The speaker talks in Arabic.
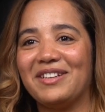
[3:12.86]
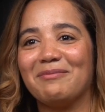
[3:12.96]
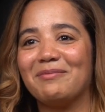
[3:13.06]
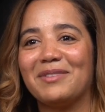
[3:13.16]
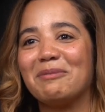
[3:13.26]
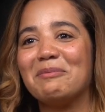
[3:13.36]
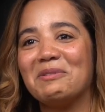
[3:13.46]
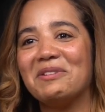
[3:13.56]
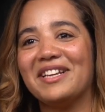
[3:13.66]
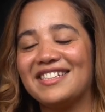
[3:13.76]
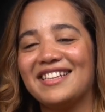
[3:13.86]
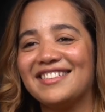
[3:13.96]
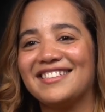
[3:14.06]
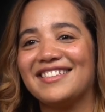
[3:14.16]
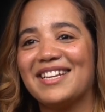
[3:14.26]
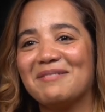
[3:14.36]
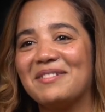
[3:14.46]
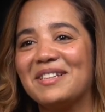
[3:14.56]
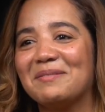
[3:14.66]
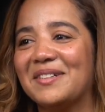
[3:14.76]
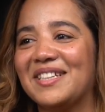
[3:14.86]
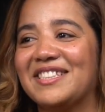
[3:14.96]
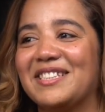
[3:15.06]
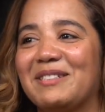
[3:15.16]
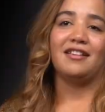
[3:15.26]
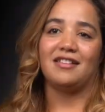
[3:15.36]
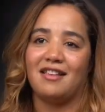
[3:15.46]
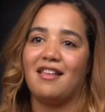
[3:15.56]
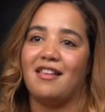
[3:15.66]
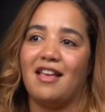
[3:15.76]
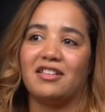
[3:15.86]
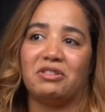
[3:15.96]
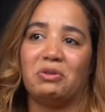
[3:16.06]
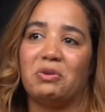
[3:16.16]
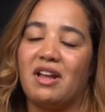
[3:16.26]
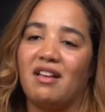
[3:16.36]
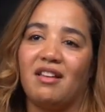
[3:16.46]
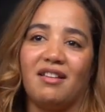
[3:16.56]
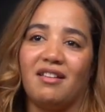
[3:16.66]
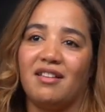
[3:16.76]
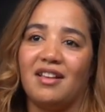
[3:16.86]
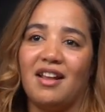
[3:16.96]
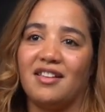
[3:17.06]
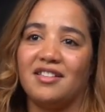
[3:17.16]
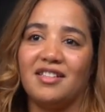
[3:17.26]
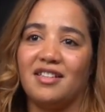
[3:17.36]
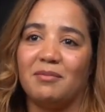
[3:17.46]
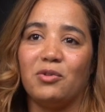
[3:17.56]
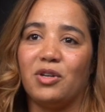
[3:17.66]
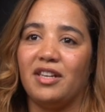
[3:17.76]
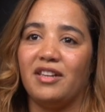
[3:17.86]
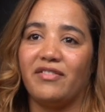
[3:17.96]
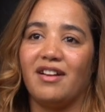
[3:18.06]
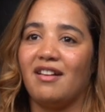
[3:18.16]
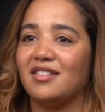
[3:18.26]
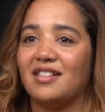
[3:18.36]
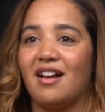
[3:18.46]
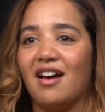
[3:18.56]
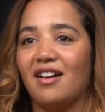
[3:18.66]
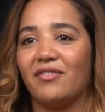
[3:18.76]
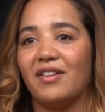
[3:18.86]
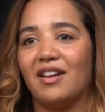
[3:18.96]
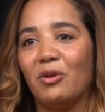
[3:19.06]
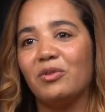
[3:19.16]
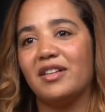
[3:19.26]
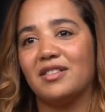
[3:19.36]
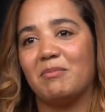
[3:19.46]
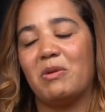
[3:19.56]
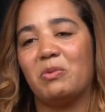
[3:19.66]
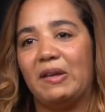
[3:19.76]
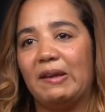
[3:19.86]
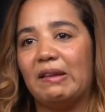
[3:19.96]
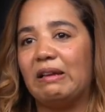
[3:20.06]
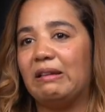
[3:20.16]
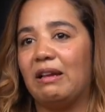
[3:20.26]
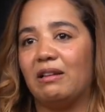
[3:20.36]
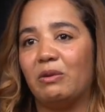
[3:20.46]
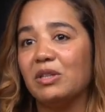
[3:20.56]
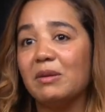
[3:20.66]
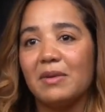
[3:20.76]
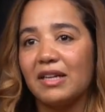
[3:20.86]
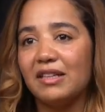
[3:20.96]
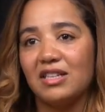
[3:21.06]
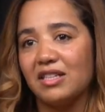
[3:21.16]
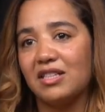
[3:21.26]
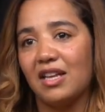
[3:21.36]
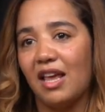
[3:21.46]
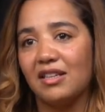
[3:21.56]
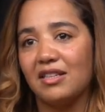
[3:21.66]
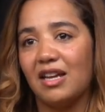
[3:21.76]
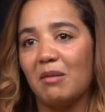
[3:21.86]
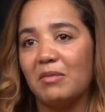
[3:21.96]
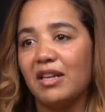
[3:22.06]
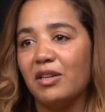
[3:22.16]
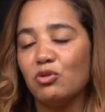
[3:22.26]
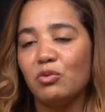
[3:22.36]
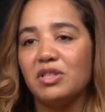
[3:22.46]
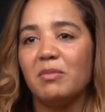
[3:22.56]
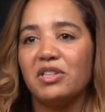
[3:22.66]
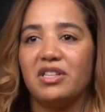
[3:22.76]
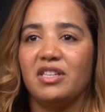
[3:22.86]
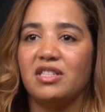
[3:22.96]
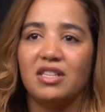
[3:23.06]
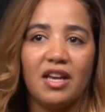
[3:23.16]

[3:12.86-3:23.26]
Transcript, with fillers: وما نكملوا لكش هذا الشيء كامل اللي بغيتي قلت لها الحاج قلت له راه راه هذا الشيء مكلف راه انت عارف انا عاودت لك زعما الوضعيه ديال دارنا ما نقدرش نشري هذا الشيء كامل قال لي شو انت ما تشري حتى شي